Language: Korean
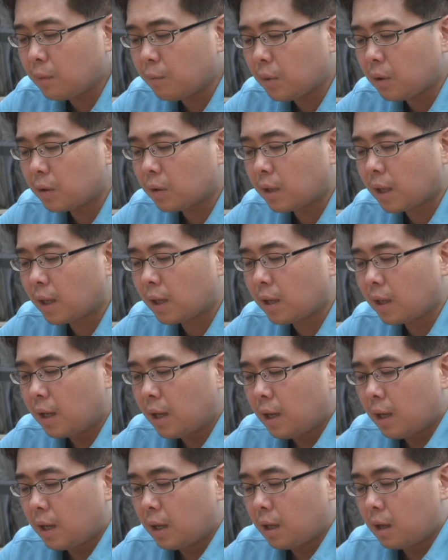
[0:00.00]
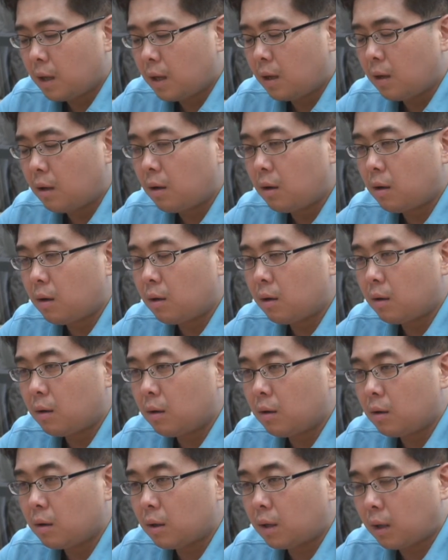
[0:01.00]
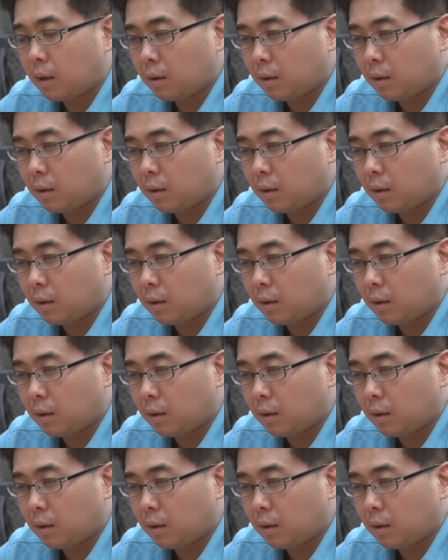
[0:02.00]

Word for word: 한번 그렇게 어,